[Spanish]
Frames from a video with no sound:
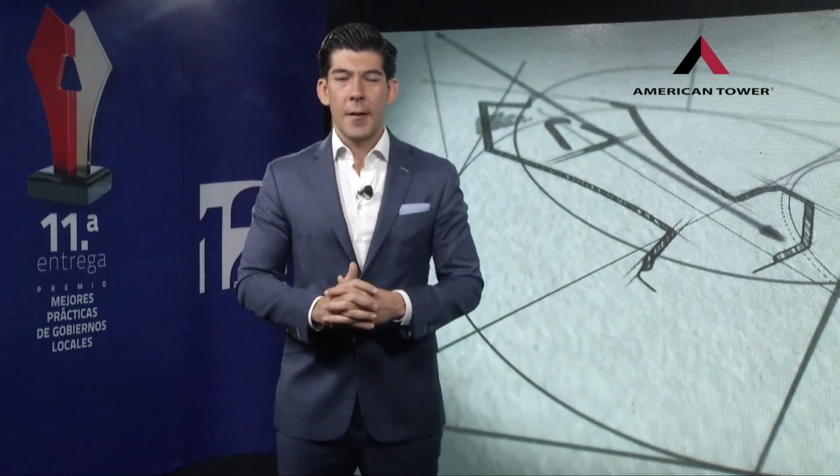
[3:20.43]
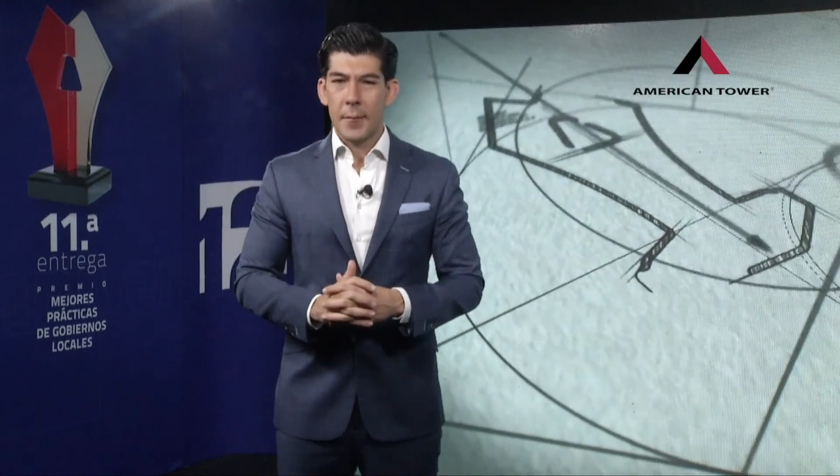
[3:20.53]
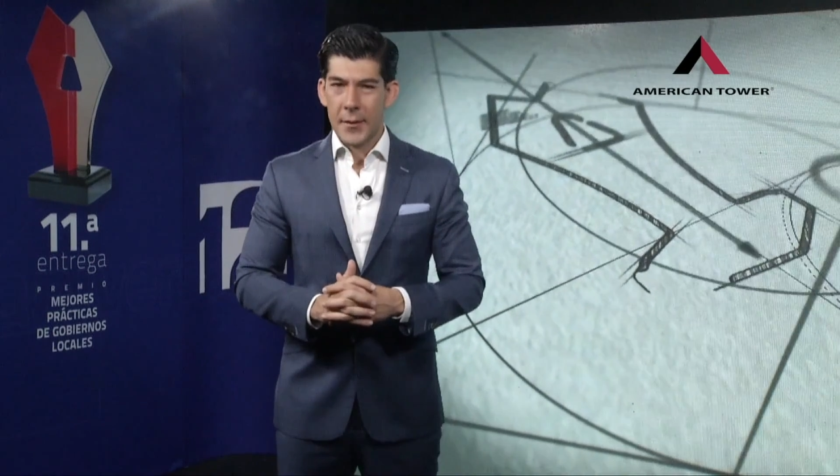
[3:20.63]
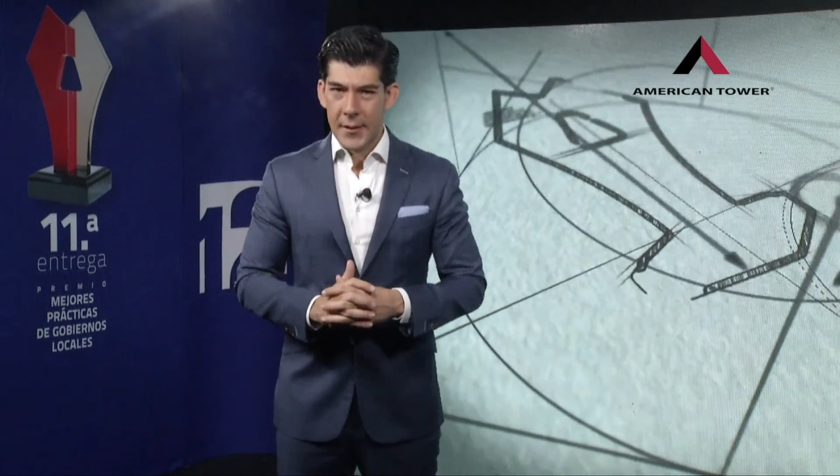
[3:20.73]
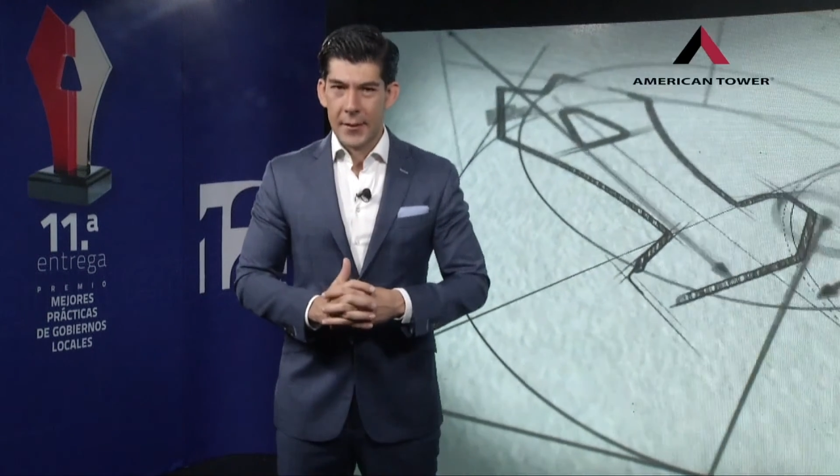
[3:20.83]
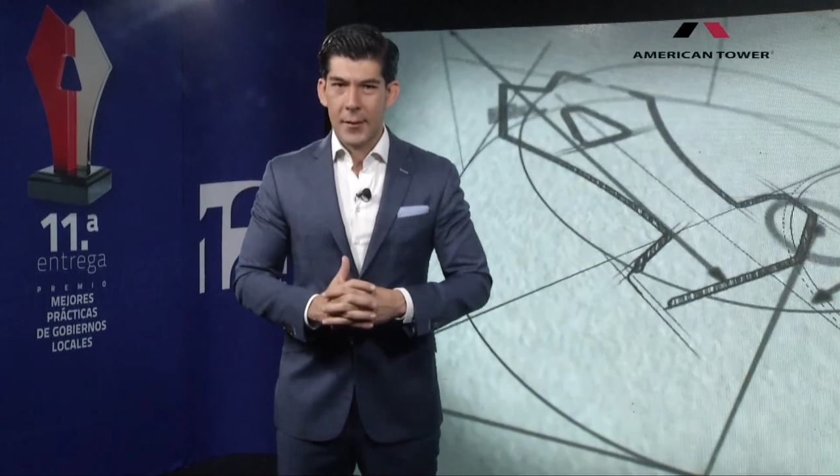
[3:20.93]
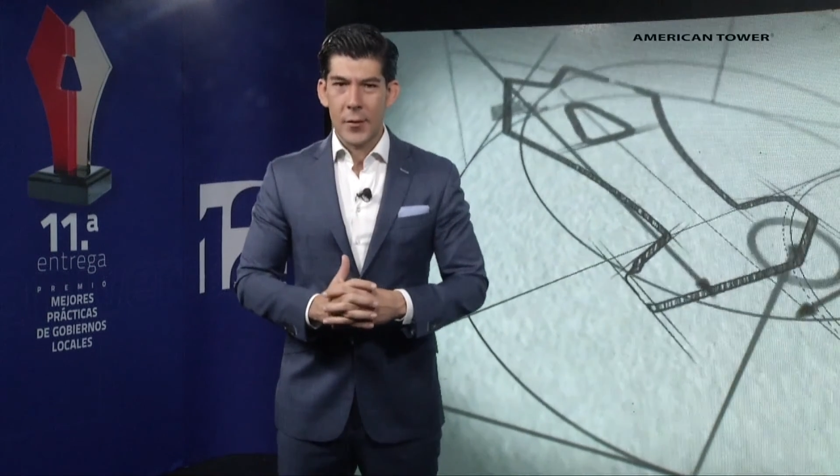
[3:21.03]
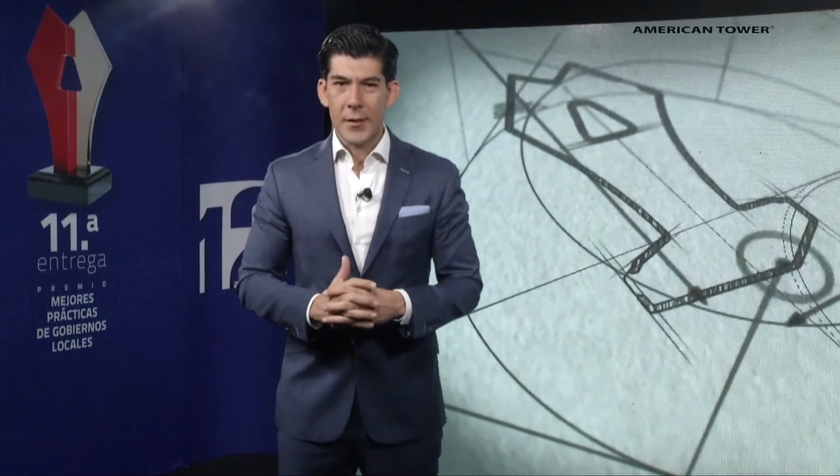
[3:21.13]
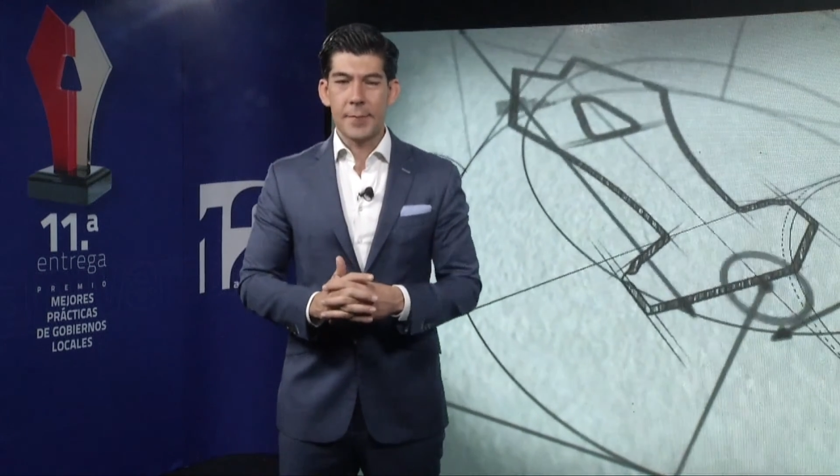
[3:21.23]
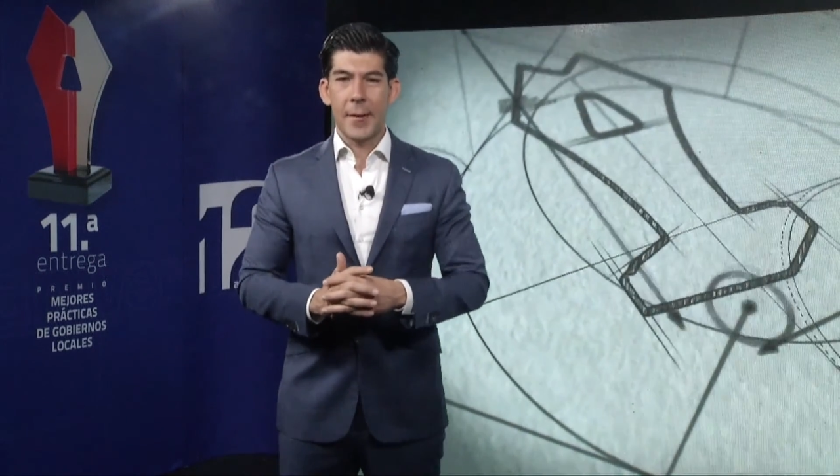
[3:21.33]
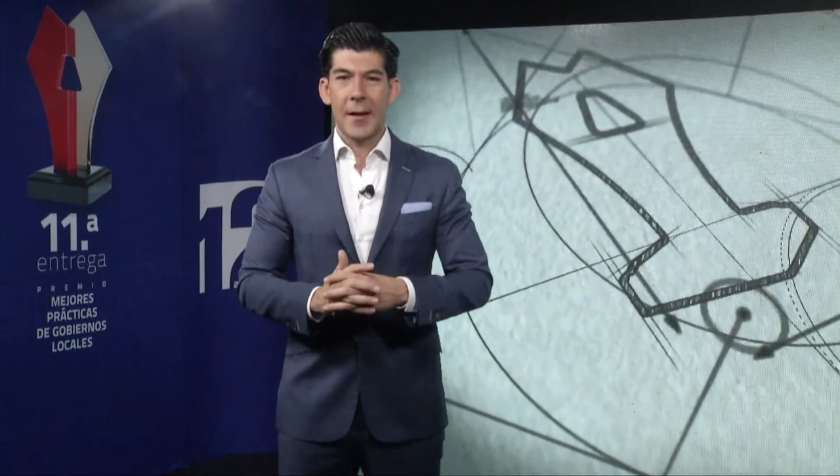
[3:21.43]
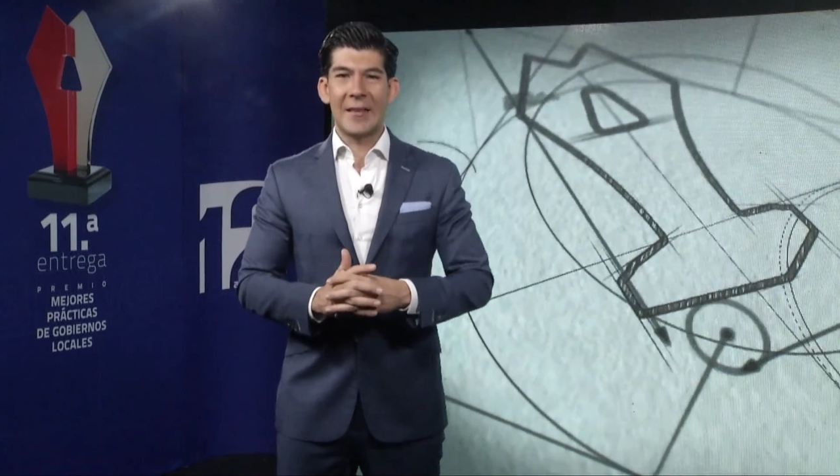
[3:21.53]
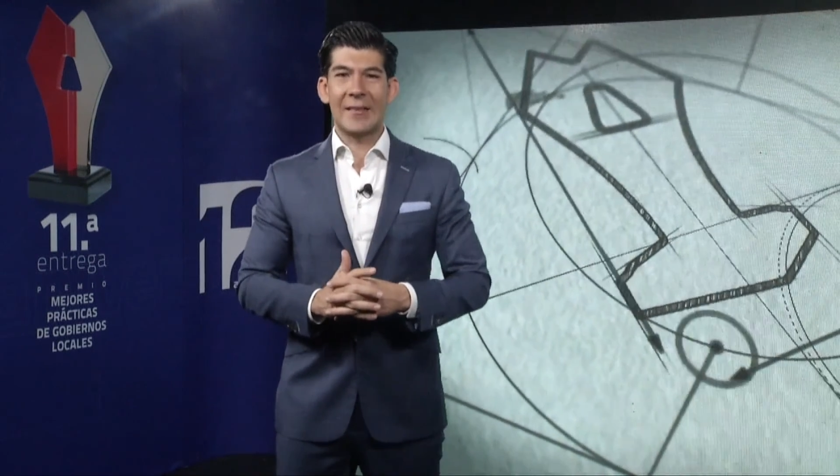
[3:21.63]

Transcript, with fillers: presidente municipal de